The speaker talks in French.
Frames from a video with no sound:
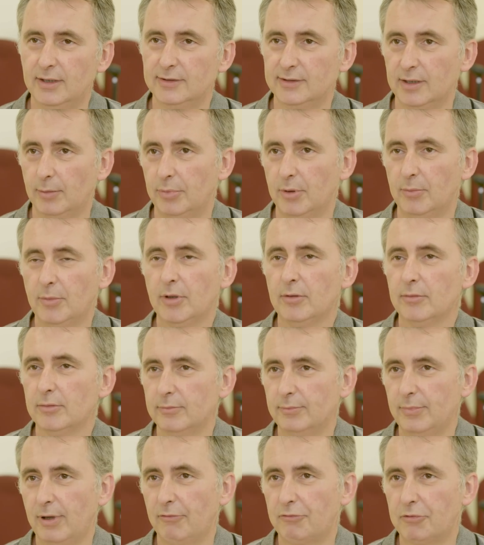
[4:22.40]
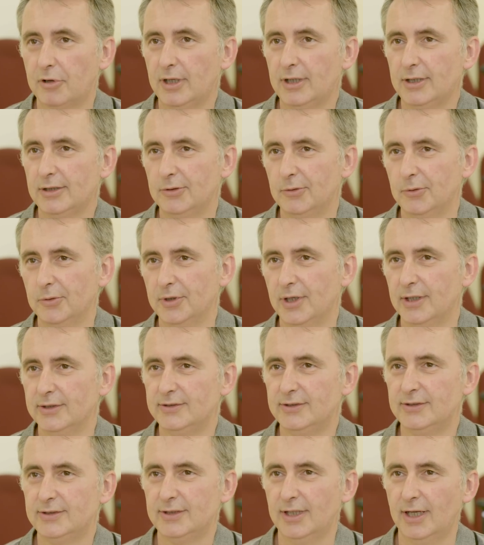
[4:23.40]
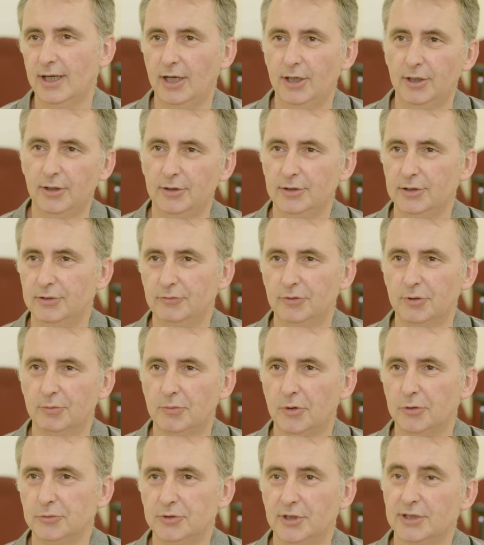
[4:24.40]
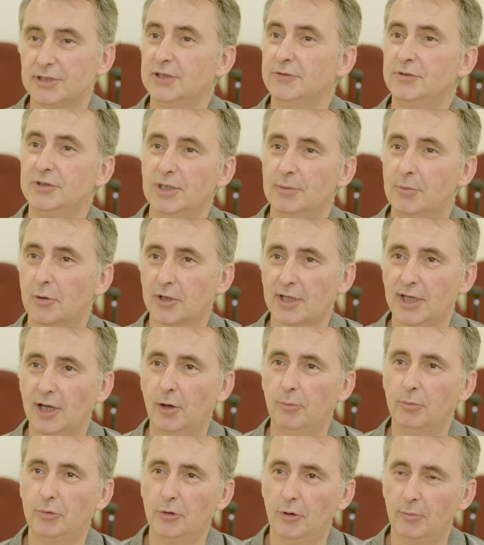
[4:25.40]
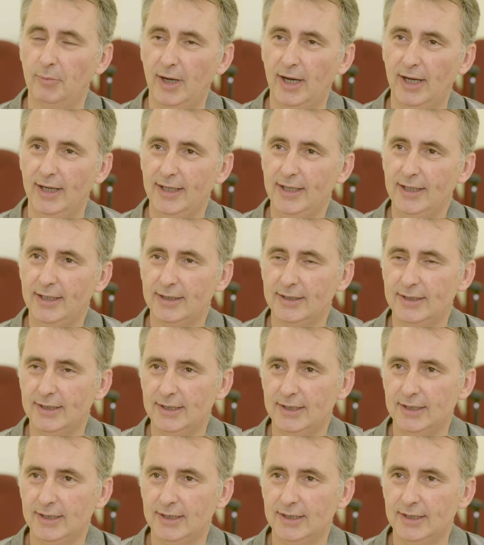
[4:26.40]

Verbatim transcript: Simplement, parfois, on assiste à un développement d'une activité bancaire un peu en parallèle